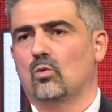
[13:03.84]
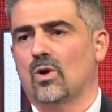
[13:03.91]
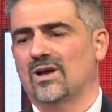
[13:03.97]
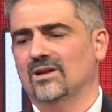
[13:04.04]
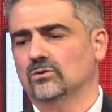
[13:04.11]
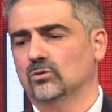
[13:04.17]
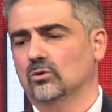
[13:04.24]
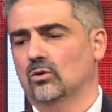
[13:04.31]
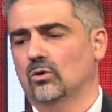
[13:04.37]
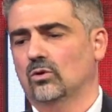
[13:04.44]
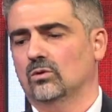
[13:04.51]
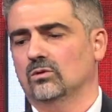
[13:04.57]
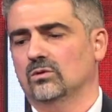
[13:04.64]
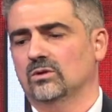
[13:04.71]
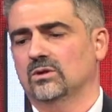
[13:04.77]

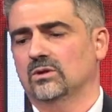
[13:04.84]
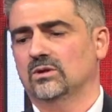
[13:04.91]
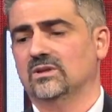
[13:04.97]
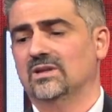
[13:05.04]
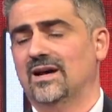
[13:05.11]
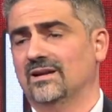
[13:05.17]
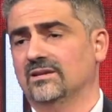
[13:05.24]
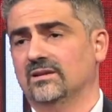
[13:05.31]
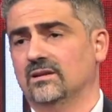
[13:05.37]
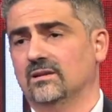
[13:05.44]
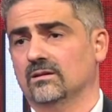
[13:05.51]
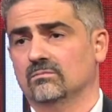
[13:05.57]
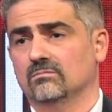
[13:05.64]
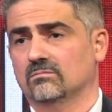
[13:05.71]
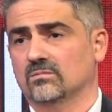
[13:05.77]
quando i
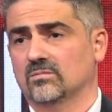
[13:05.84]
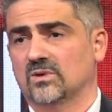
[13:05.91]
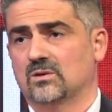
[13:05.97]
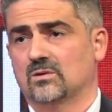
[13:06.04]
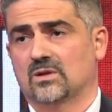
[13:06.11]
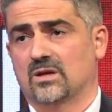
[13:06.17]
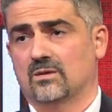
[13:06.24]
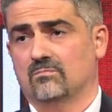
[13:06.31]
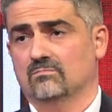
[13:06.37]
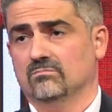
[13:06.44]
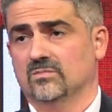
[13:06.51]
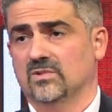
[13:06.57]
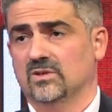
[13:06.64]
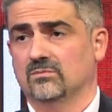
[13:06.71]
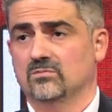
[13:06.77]
dati che
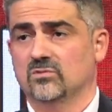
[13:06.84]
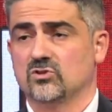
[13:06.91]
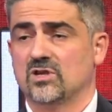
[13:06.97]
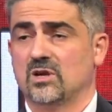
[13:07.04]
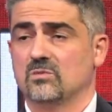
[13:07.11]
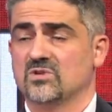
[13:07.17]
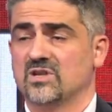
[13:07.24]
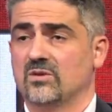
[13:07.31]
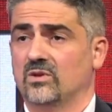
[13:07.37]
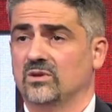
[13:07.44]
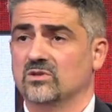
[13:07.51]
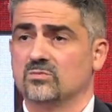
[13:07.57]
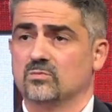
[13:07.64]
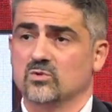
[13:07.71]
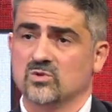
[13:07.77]
mm, diciamo, si hanno a
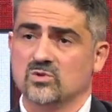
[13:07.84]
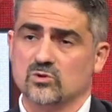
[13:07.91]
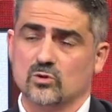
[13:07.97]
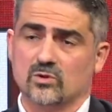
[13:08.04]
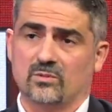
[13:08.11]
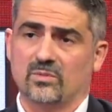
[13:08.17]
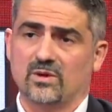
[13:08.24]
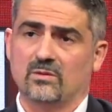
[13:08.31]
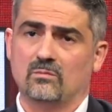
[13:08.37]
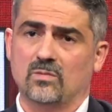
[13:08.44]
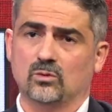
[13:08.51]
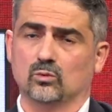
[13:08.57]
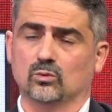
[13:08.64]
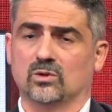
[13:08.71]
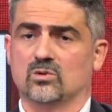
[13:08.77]
disposizione in prima
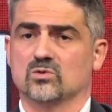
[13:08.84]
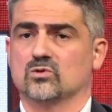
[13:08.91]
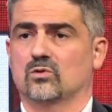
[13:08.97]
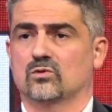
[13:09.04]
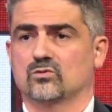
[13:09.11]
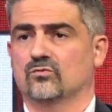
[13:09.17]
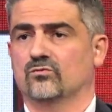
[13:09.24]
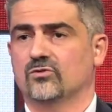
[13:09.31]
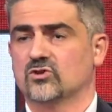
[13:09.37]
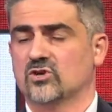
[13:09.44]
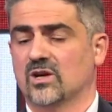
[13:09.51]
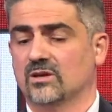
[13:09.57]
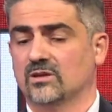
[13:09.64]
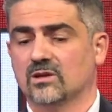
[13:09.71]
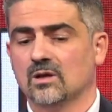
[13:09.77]
battuta non sono
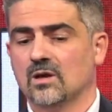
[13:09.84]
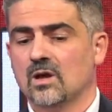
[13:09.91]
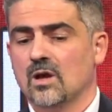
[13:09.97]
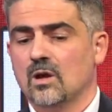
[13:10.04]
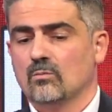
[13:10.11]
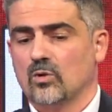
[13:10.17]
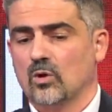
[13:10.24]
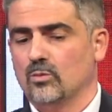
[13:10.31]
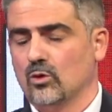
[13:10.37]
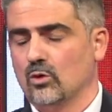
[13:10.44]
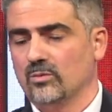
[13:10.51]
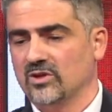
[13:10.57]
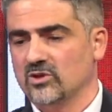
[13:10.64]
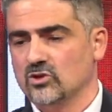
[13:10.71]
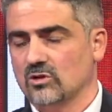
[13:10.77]
sufficienti. Proprio
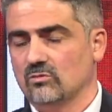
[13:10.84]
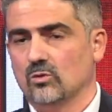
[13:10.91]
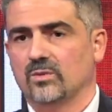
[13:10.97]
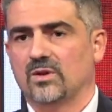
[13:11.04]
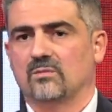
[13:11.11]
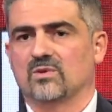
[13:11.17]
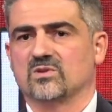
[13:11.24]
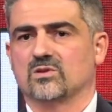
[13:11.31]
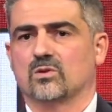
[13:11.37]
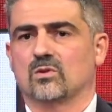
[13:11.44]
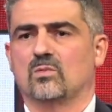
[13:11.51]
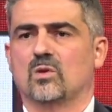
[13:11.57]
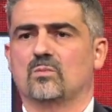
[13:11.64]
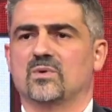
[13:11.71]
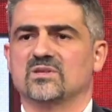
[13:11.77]
come dicevo prima, se noi
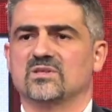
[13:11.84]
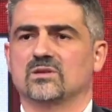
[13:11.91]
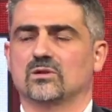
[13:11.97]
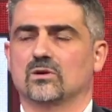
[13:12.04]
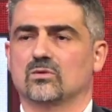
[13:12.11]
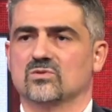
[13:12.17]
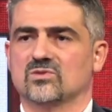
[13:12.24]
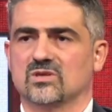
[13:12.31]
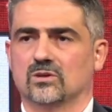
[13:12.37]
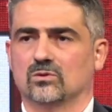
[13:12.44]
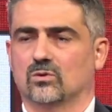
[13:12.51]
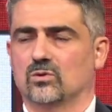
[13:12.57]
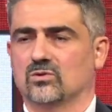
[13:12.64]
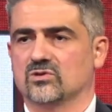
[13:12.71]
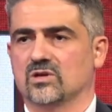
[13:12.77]
abbiamo un paziente con
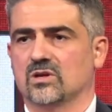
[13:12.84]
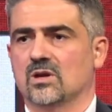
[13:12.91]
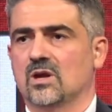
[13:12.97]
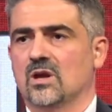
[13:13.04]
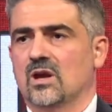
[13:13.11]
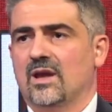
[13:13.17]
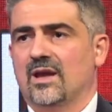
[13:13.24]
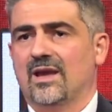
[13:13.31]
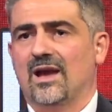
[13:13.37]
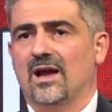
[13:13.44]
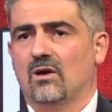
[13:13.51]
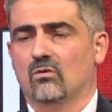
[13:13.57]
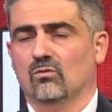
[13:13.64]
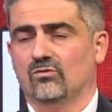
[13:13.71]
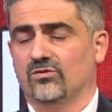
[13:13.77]
steatosi e
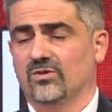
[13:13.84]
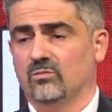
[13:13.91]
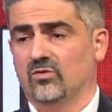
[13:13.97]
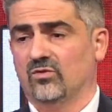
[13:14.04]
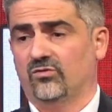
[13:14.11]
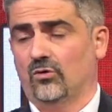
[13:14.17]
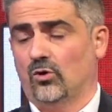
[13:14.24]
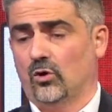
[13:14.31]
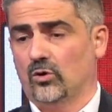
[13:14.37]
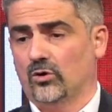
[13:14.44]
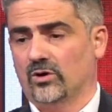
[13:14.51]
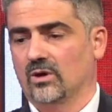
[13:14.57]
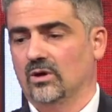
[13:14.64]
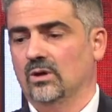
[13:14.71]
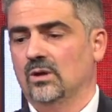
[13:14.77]
ha un
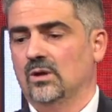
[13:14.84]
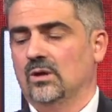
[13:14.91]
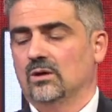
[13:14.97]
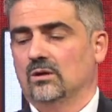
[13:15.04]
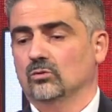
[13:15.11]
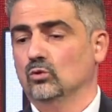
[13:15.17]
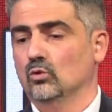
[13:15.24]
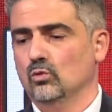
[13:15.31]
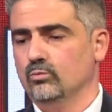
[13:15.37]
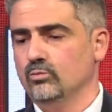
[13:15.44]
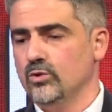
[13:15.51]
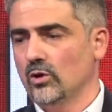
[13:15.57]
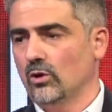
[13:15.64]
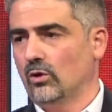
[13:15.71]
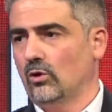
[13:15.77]
Fib4
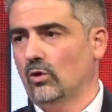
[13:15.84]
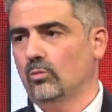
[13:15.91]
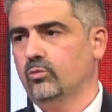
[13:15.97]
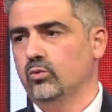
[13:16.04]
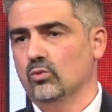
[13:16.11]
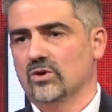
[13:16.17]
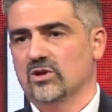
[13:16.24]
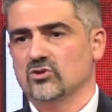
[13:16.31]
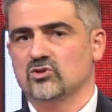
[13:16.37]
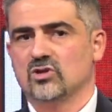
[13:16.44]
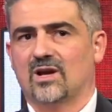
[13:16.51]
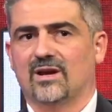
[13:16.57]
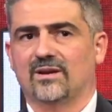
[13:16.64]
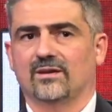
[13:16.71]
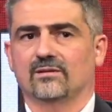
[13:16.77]
dubbio oppure
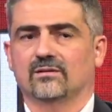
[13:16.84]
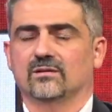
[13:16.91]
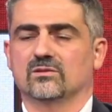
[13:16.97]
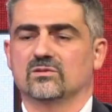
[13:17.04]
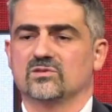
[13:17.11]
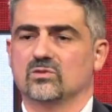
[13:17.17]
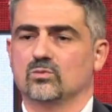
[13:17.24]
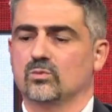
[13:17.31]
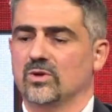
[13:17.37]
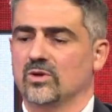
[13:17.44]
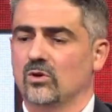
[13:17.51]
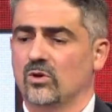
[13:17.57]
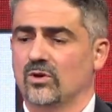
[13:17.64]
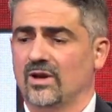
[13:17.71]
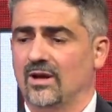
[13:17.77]
già eh,
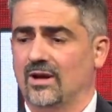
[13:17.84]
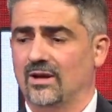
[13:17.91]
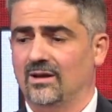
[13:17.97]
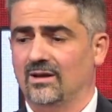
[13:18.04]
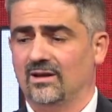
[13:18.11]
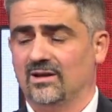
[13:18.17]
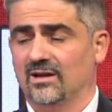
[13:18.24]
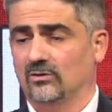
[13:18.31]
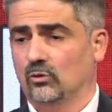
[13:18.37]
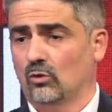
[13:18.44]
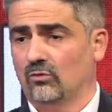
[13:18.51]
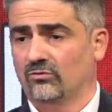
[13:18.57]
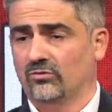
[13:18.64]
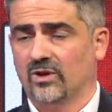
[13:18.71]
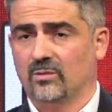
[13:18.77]
superiore al
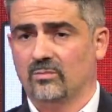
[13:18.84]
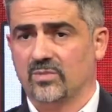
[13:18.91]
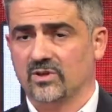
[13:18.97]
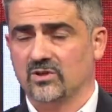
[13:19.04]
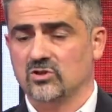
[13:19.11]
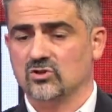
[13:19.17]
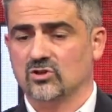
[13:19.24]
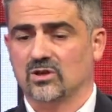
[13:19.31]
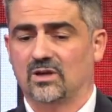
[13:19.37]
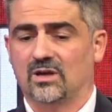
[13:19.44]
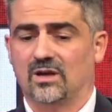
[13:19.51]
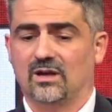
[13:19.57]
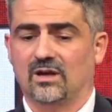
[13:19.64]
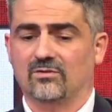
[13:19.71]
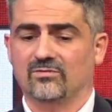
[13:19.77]
cutoff che predice
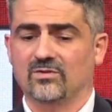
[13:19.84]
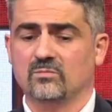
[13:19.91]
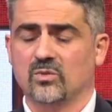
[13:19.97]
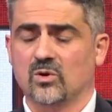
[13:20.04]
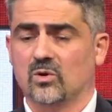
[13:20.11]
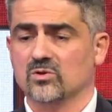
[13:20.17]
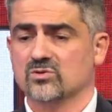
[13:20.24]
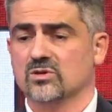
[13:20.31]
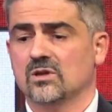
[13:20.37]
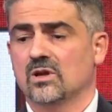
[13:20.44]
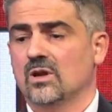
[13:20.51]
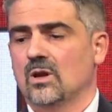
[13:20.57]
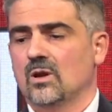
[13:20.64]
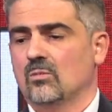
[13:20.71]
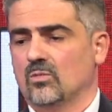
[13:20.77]
la fibrosi,
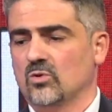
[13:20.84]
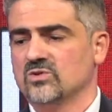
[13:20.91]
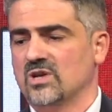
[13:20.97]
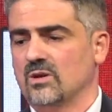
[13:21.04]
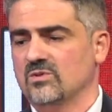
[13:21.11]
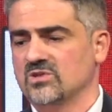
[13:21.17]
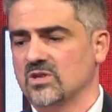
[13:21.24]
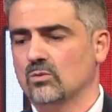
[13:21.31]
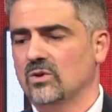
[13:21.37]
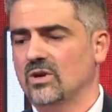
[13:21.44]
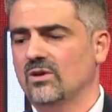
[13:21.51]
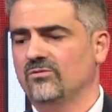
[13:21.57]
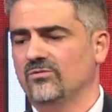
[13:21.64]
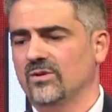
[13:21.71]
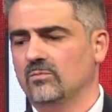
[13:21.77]
possiamo
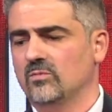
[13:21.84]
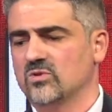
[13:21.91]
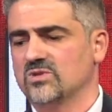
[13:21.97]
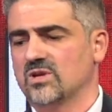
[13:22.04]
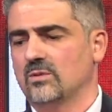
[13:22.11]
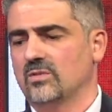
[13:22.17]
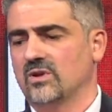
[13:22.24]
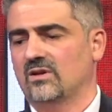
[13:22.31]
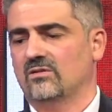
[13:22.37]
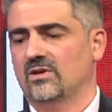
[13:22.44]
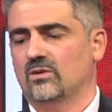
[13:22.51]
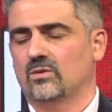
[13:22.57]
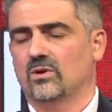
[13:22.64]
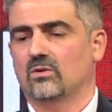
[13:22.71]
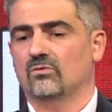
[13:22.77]
eseguire il fibroscan per
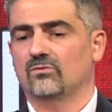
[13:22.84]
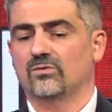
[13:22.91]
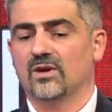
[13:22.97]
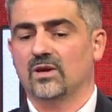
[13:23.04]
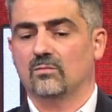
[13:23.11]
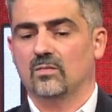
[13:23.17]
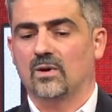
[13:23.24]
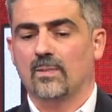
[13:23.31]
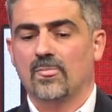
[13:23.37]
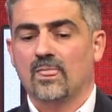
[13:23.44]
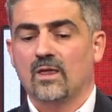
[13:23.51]
avere una conferma.